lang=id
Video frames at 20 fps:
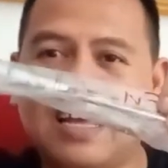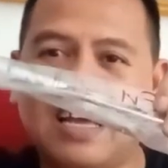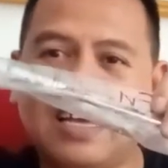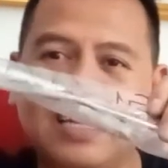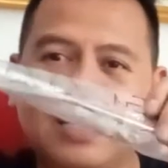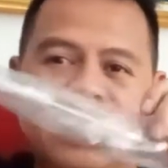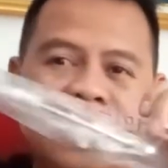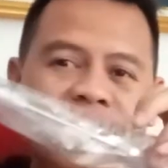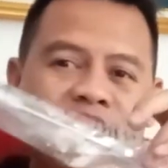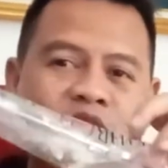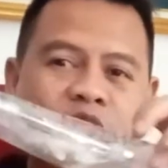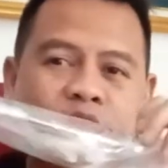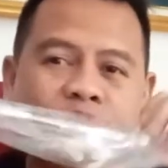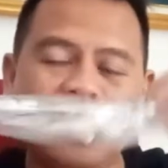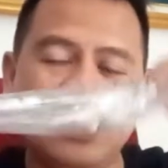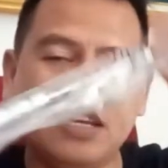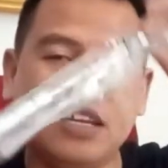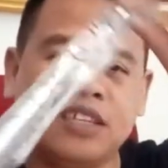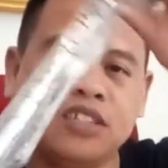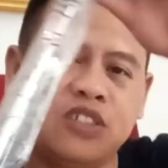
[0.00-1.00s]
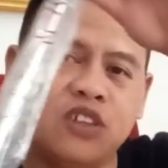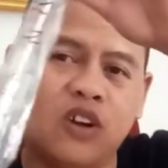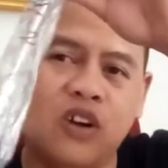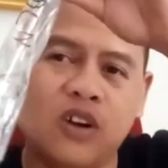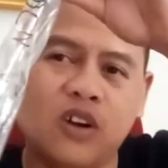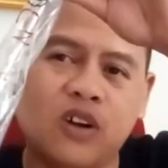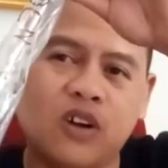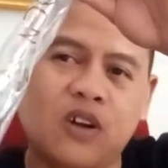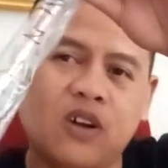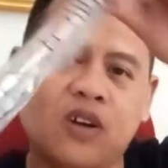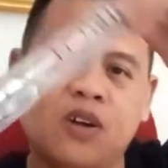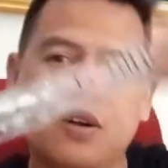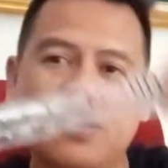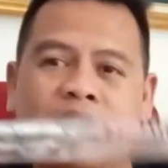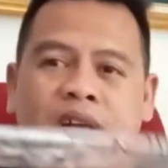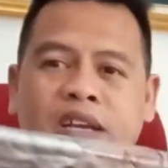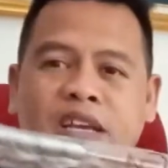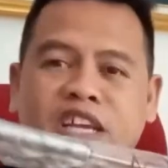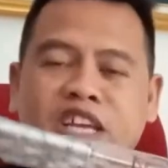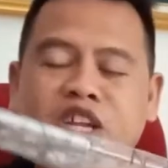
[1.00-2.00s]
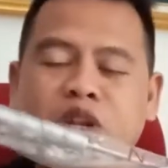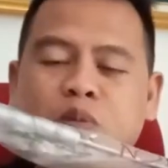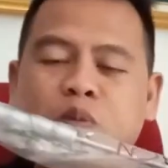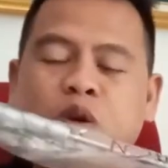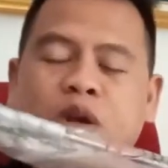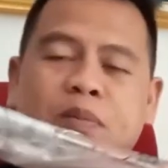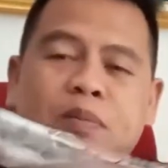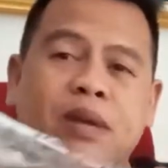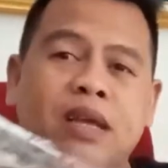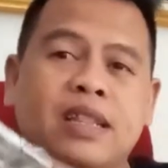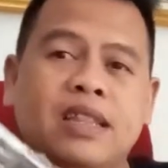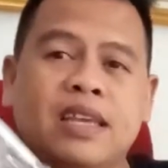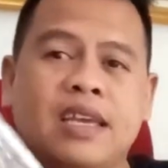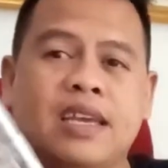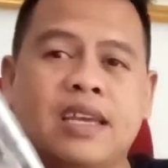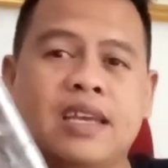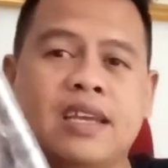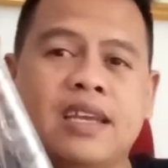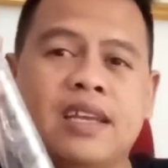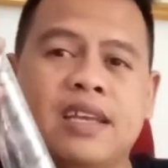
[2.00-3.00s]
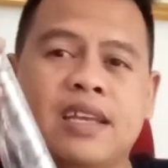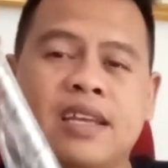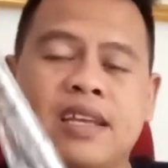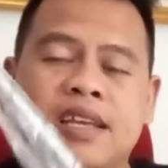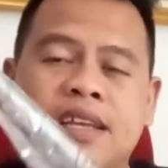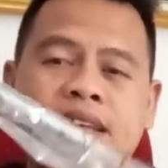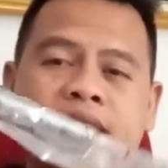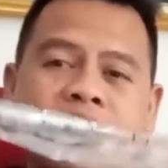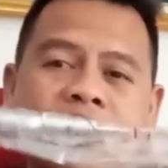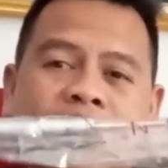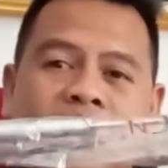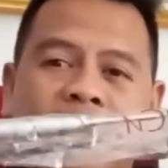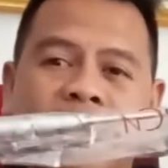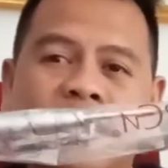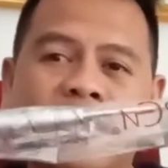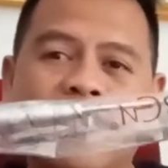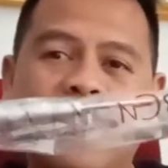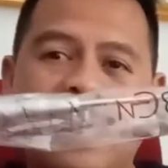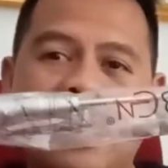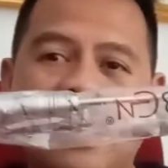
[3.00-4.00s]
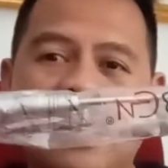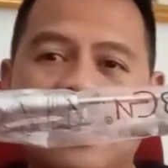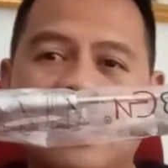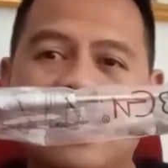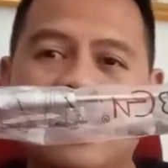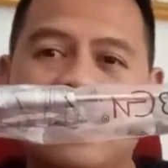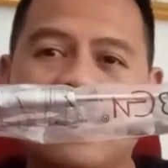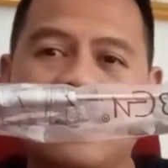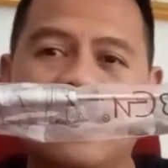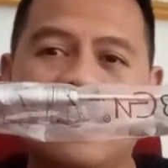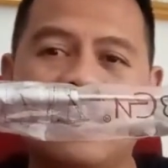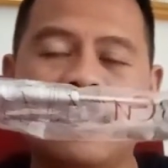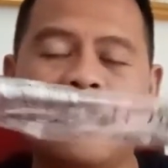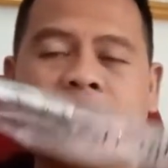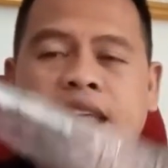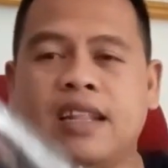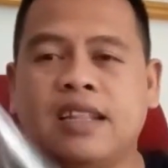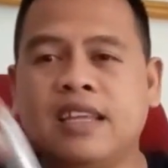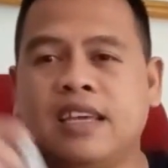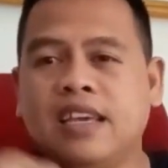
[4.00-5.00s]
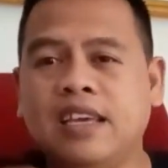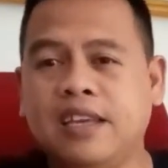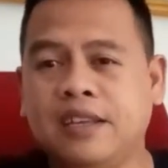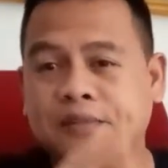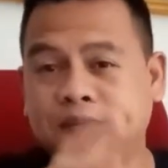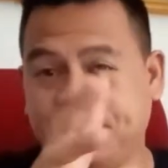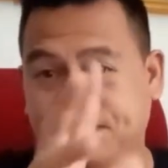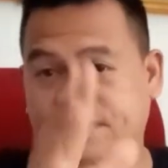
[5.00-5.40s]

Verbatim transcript: ini hidrolik jok ini buat matic ya nanti